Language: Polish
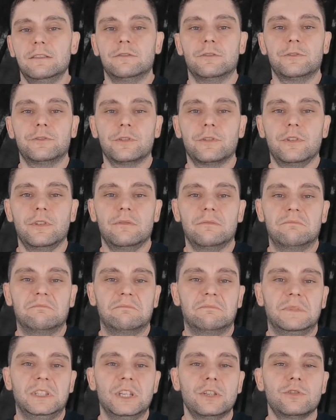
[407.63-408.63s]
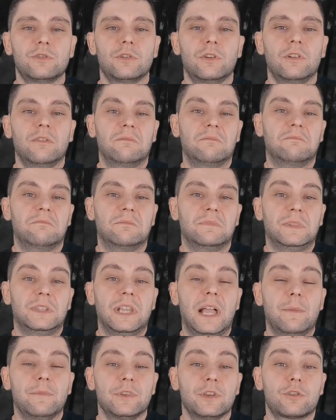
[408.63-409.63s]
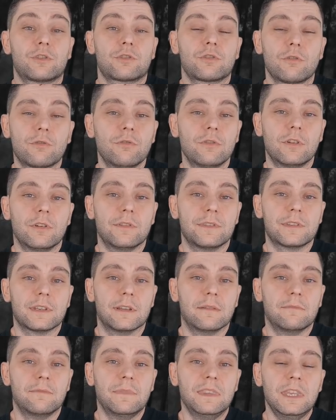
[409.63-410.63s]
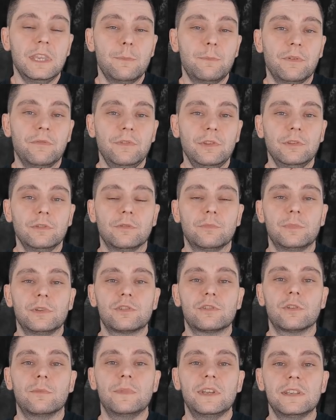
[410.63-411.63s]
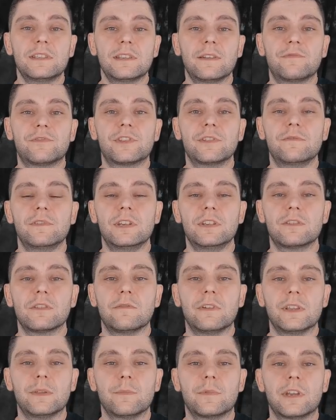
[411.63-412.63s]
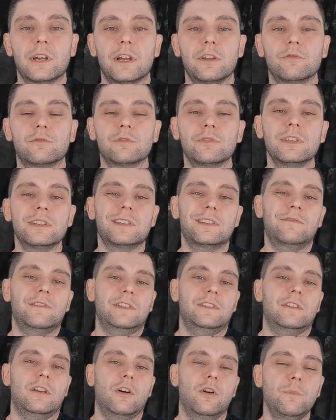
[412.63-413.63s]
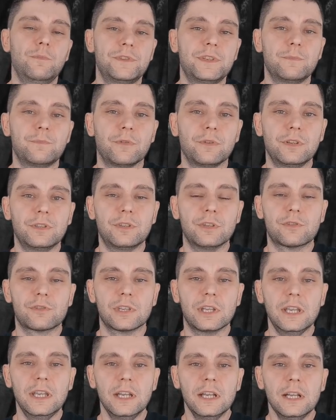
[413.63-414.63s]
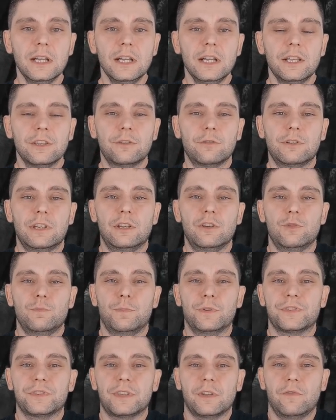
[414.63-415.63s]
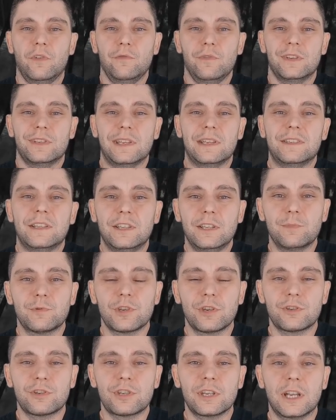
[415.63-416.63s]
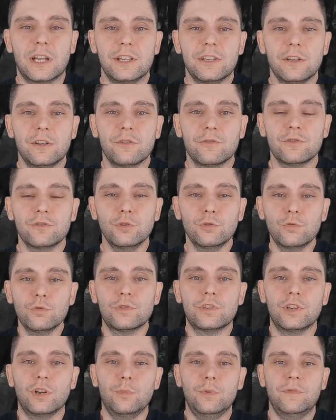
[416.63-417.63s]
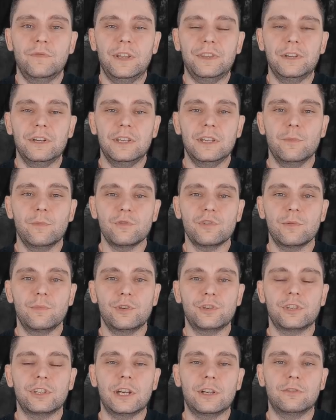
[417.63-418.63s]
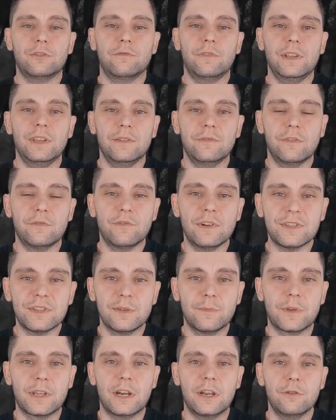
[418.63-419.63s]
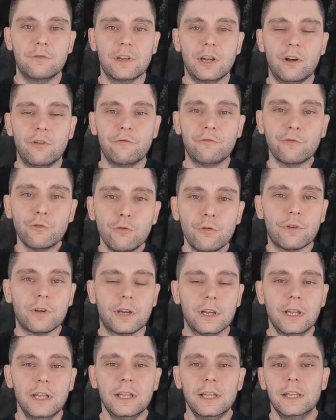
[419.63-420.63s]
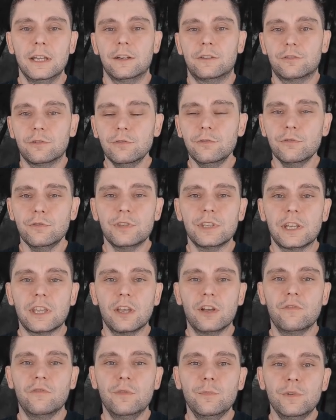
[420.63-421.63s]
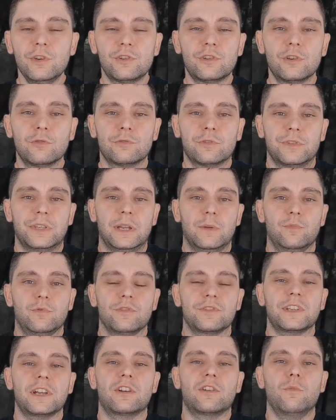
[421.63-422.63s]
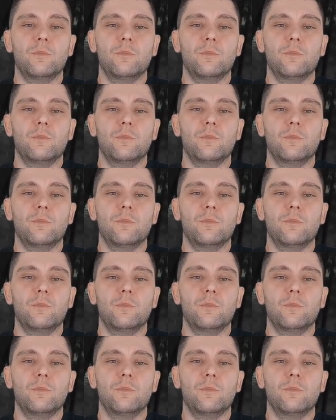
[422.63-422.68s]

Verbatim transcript: no to jest to dla mnie szokujące. Nie powinno mieć to miejsca w cywilizowanym kraju. To nie jest kwestia opcji politycznej, tylko jakichś podstawowych zasad i przestrzegania konstytucji. Obywatel nie może być traktowany we własnym kraju jako wróg. Kto coś takiego wymyślił? To tak było za